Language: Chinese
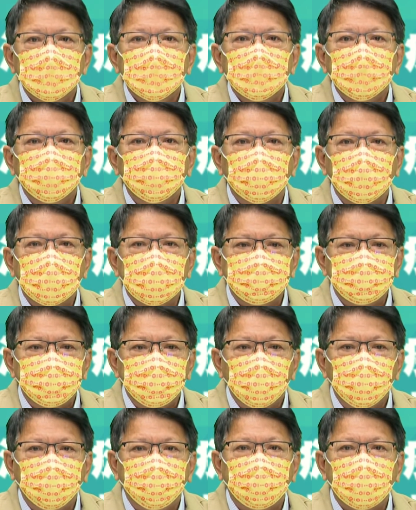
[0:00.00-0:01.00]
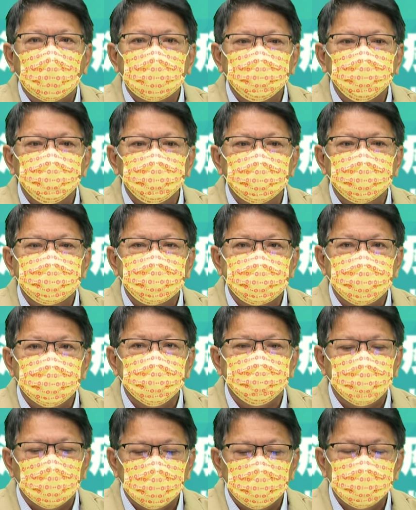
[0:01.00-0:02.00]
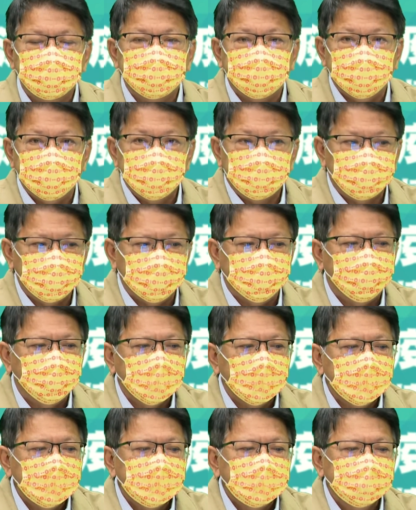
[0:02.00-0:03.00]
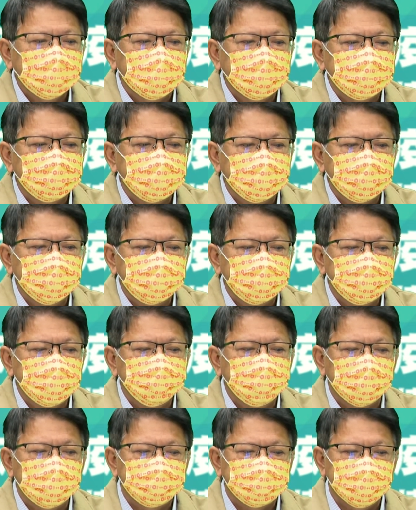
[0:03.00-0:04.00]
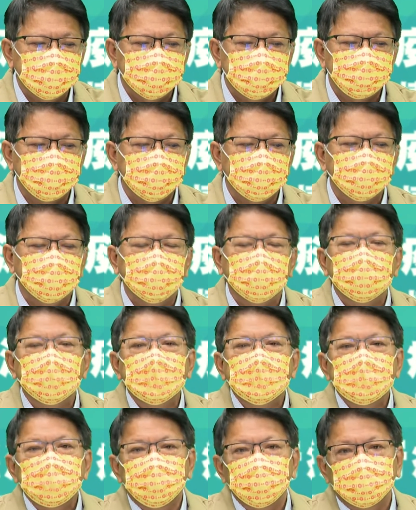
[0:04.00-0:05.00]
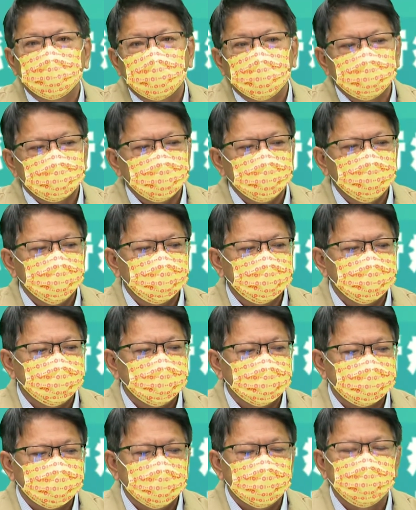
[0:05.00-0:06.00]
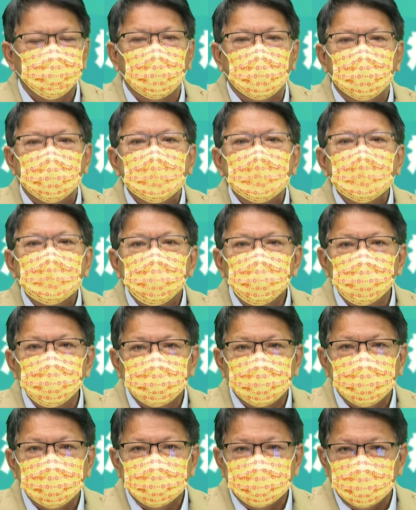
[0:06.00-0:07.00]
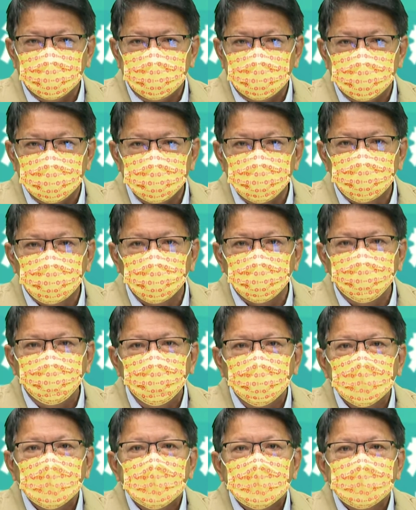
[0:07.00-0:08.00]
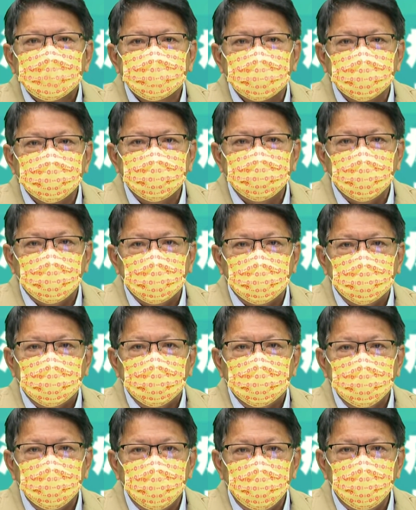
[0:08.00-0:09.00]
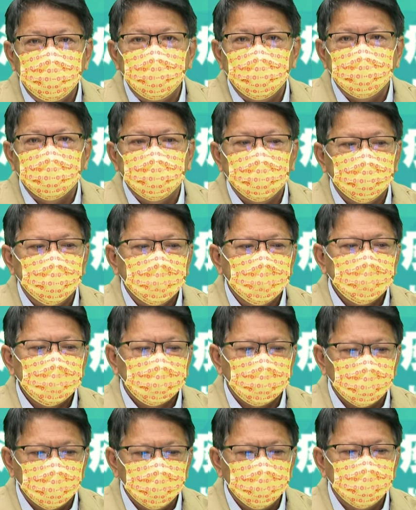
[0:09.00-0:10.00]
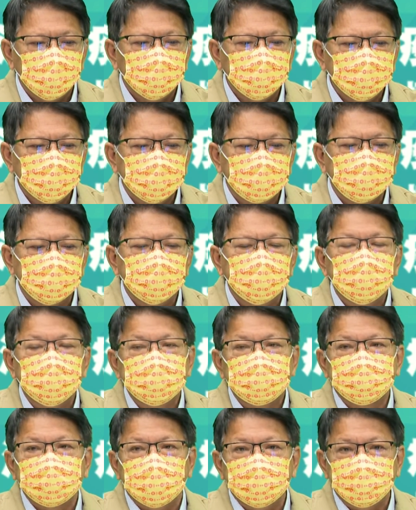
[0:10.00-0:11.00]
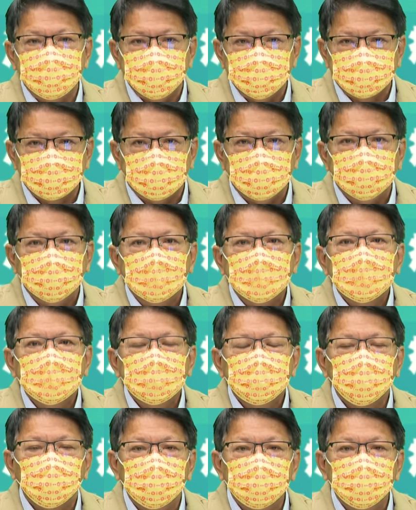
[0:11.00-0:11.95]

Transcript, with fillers: 发发出了细胞简讯。那这个细胞简讯呢，收到者有什么症状？目前在恒春三家医院呢。都有一个筛检站，同